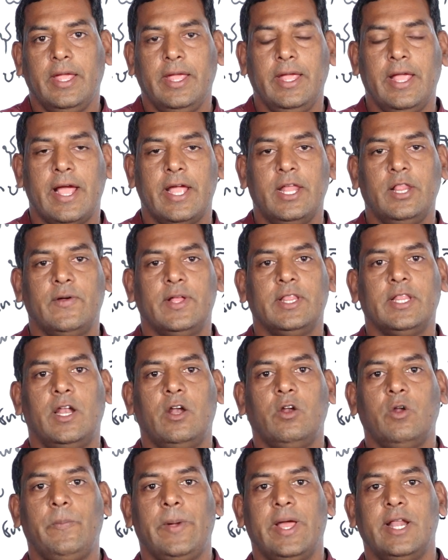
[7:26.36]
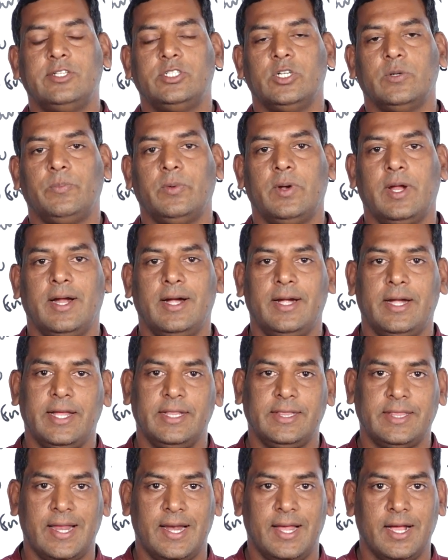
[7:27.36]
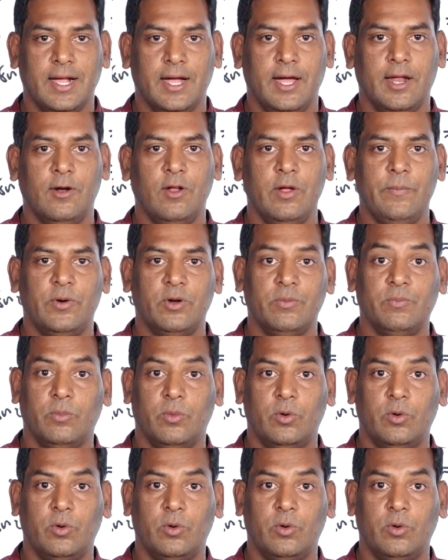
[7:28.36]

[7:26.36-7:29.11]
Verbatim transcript: ఈ ఐదు వందల రూపాయల చొప్పున అంటే తెలంగాణలో ఇప్పుడు